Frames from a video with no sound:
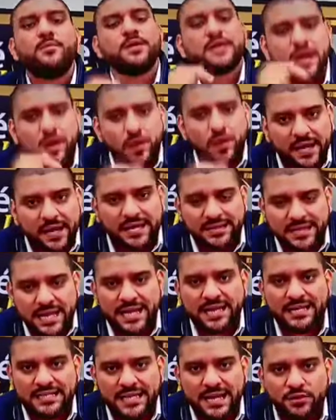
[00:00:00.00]
porque lo que
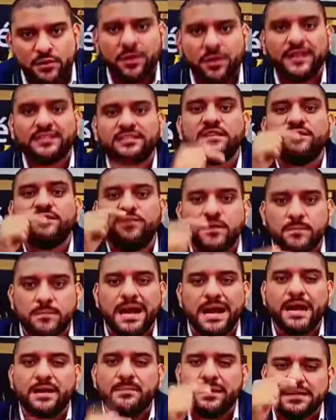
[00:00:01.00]
están haciendo es
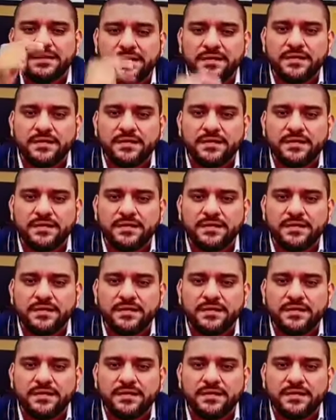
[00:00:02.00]
informarle,